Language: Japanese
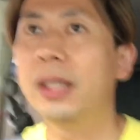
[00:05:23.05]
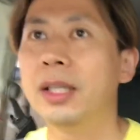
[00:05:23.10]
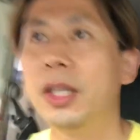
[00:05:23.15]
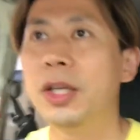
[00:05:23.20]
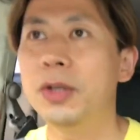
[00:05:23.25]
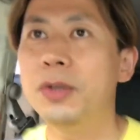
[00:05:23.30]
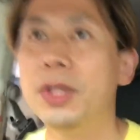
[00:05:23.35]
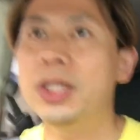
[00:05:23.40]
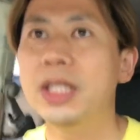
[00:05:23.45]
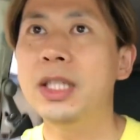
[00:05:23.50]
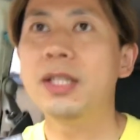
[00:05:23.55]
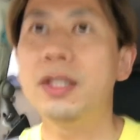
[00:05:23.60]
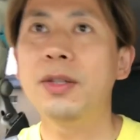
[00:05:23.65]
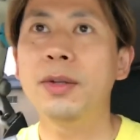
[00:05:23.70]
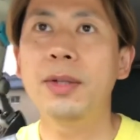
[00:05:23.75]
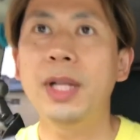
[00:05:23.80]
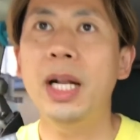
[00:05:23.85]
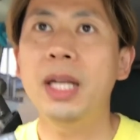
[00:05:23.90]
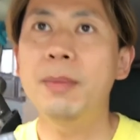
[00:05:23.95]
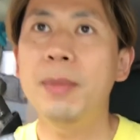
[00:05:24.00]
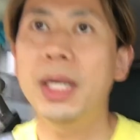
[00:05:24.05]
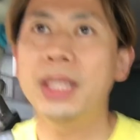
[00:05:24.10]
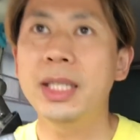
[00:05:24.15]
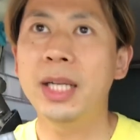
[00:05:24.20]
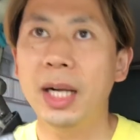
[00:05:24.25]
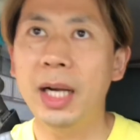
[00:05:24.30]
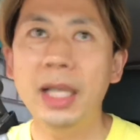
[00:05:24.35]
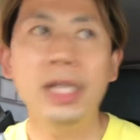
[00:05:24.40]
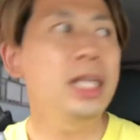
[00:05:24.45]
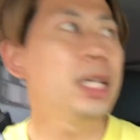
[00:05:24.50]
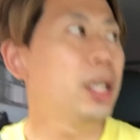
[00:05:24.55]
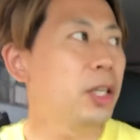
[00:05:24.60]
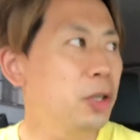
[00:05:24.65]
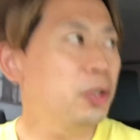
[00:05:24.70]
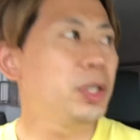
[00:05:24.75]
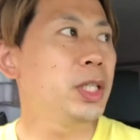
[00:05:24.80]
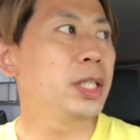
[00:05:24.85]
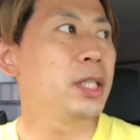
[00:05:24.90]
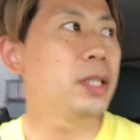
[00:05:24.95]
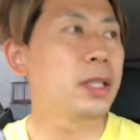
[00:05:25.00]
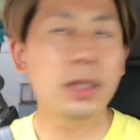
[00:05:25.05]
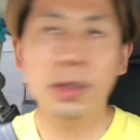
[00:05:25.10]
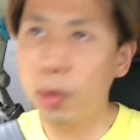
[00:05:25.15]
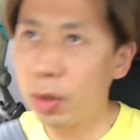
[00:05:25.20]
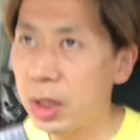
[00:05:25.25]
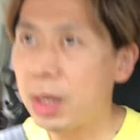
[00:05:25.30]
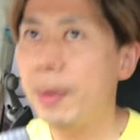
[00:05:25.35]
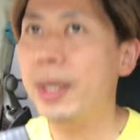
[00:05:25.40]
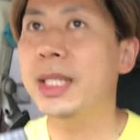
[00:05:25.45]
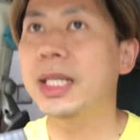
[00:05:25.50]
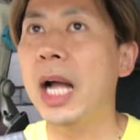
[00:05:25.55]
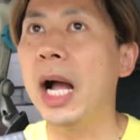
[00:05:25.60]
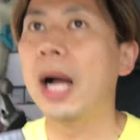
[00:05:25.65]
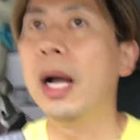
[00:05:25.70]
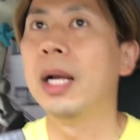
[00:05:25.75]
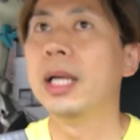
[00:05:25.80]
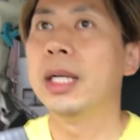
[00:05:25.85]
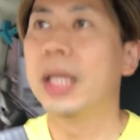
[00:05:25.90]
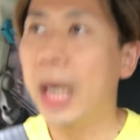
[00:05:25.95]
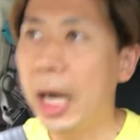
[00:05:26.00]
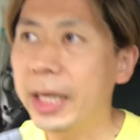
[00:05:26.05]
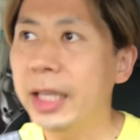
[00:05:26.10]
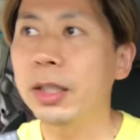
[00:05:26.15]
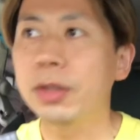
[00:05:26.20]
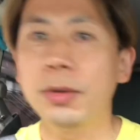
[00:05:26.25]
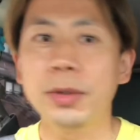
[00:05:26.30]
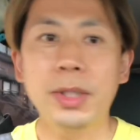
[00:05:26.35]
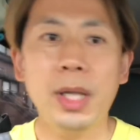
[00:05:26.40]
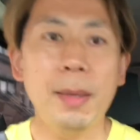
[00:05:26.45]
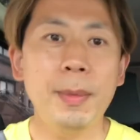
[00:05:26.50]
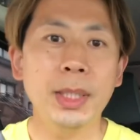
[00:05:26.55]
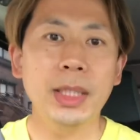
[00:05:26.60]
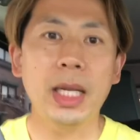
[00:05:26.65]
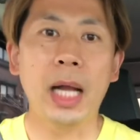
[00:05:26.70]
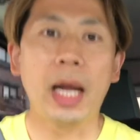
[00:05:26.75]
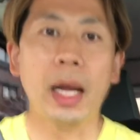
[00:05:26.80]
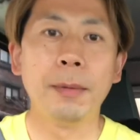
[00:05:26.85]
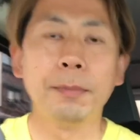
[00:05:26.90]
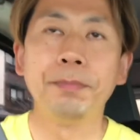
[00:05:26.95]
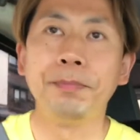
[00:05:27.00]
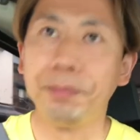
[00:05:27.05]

休日となりましたがいい休日過ごせましたありがとうございましたと